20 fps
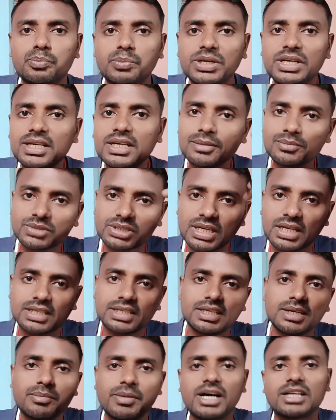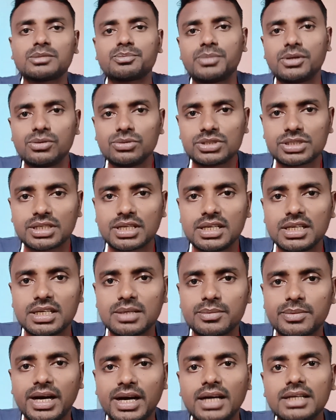पीएम तक ये बात पहुंच गई
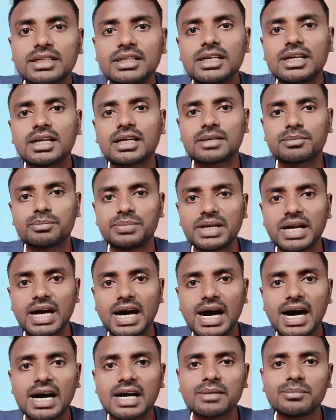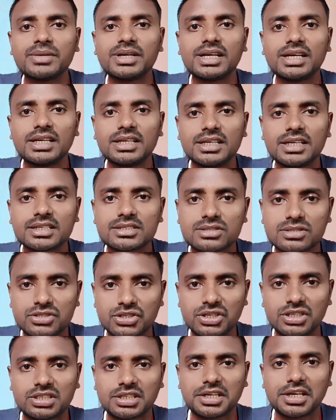कि भाई एक बिहार में एक
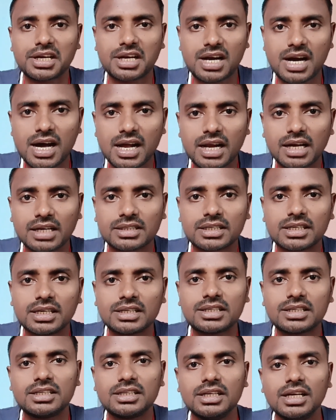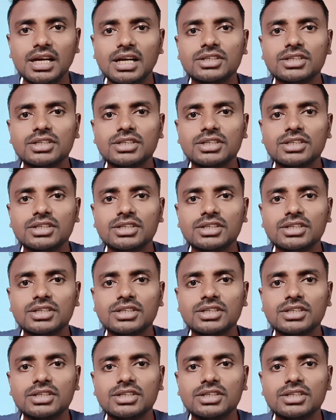सीट है काराकट